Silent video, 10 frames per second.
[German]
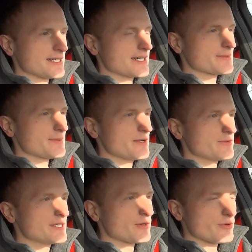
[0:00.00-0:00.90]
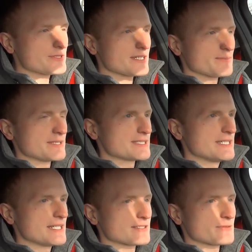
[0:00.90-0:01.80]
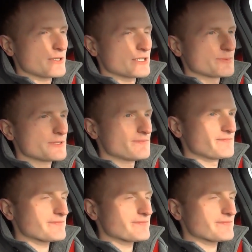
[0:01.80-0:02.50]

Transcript: sage ich mal, und die größeren Benziner zum Beispiel.